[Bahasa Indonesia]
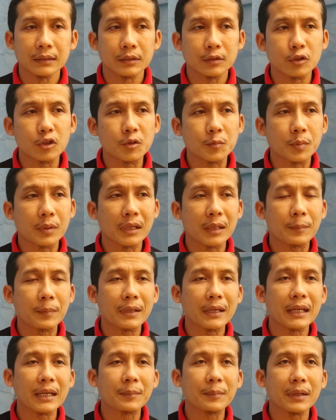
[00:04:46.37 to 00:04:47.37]
Terus berapa
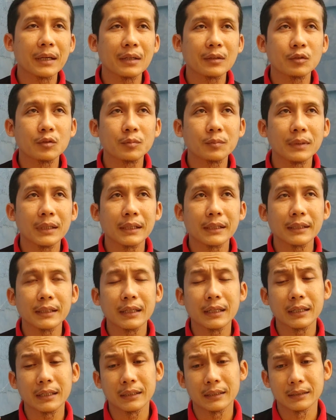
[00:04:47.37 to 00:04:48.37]
lama
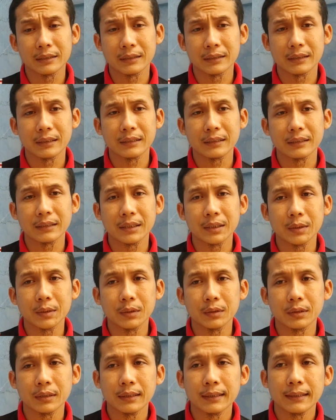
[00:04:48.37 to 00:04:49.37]
umbarnya? Nah
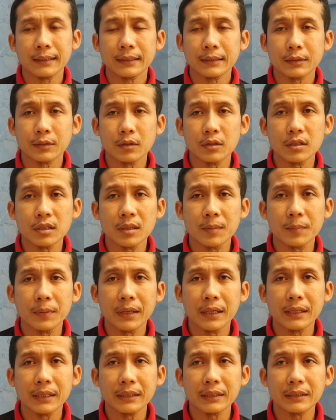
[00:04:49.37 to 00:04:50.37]
gitu. Terus
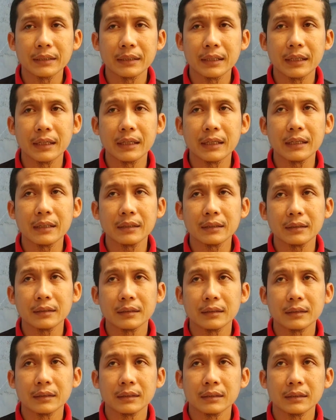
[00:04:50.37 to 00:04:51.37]
sebaiknya
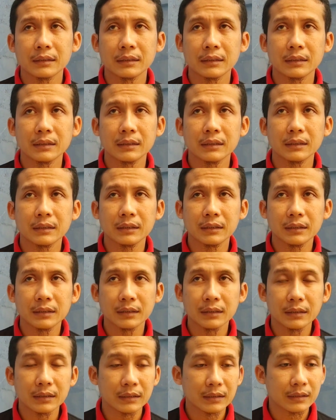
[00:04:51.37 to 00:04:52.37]
eh,
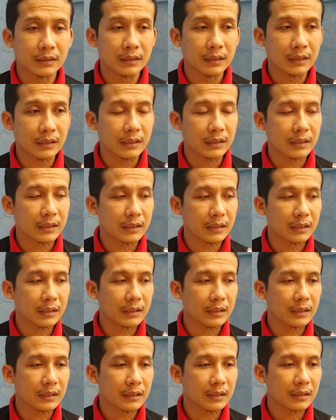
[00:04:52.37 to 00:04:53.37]
di
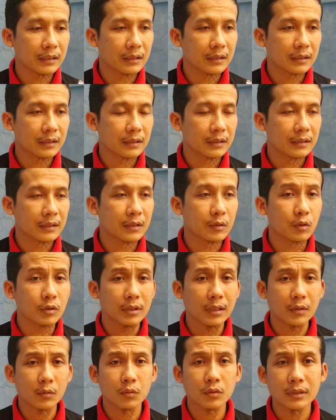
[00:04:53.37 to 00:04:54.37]

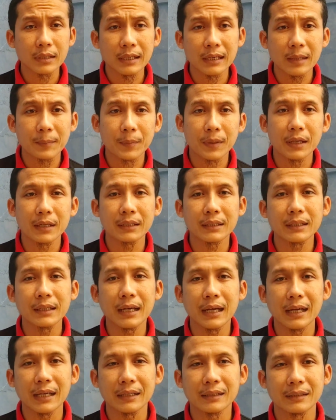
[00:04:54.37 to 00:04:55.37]
diusir-usir apa
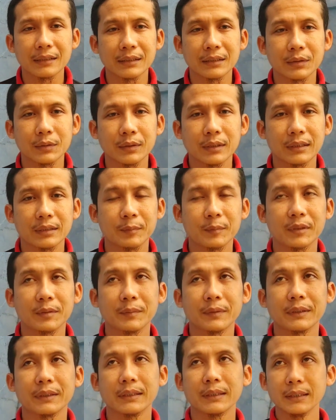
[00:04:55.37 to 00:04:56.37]
enggak gitu ya
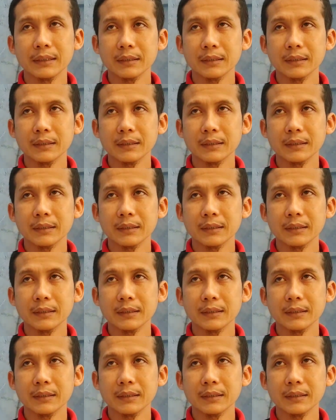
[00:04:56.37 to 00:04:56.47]
teman-teman.